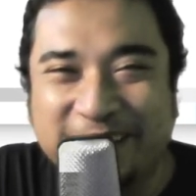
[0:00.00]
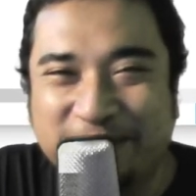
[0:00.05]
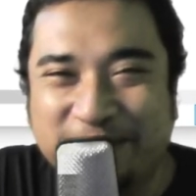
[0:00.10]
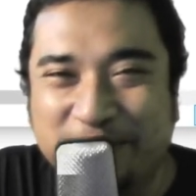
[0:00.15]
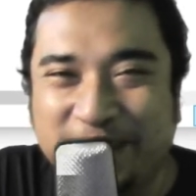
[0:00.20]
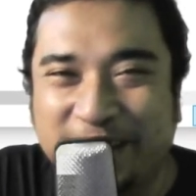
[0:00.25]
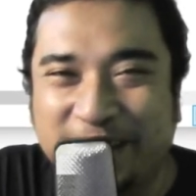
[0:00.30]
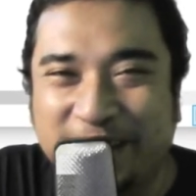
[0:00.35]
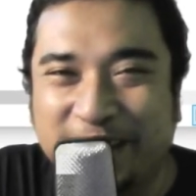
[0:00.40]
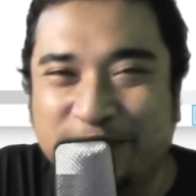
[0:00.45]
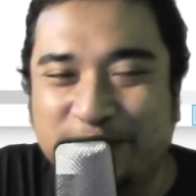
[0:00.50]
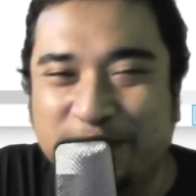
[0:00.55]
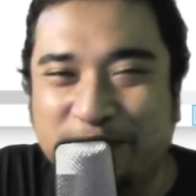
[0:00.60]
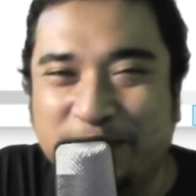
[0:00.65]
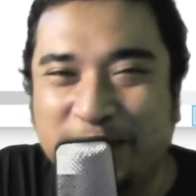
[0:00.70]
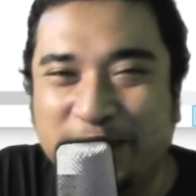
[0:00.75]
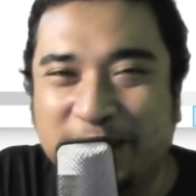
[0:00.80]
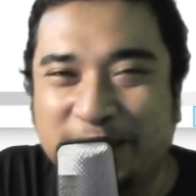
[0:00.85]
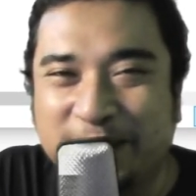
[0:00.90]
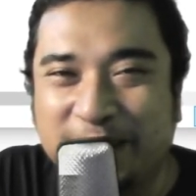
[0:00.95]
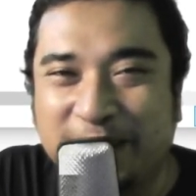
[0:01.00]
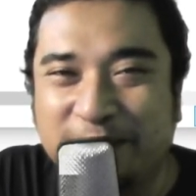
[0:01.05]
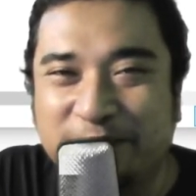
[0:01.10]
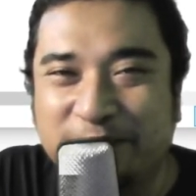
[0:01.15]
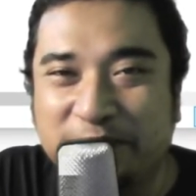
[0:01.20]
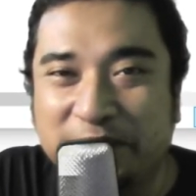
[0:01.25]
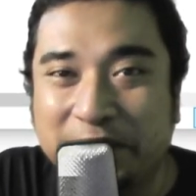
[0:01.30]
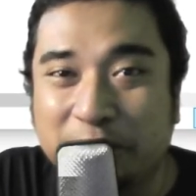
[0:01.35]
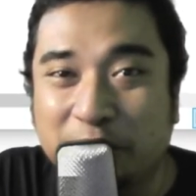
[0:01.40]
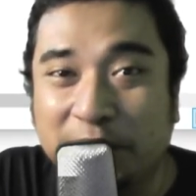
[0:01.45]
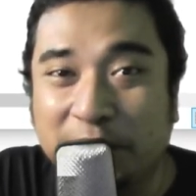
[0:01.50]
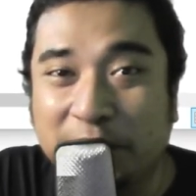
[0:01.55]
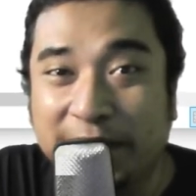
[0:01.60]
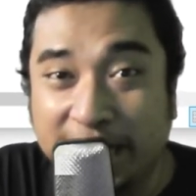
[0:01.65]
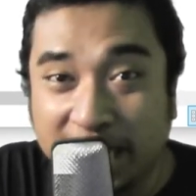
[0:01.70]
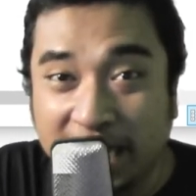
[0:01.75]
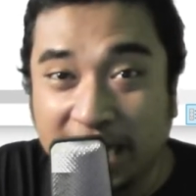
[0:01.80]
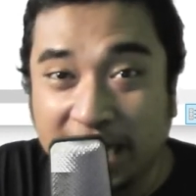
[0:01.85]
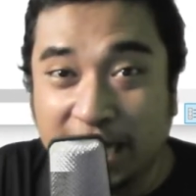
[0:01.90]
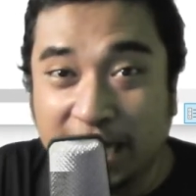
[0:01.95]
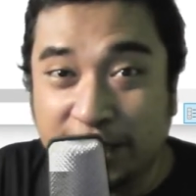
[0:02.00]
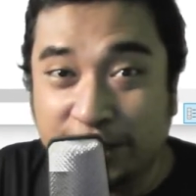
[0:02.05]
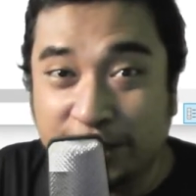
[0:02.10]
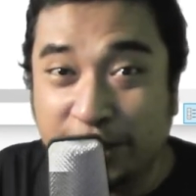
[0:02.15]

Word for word: Terima kasih banyak yang sudah menyaksikan video ini.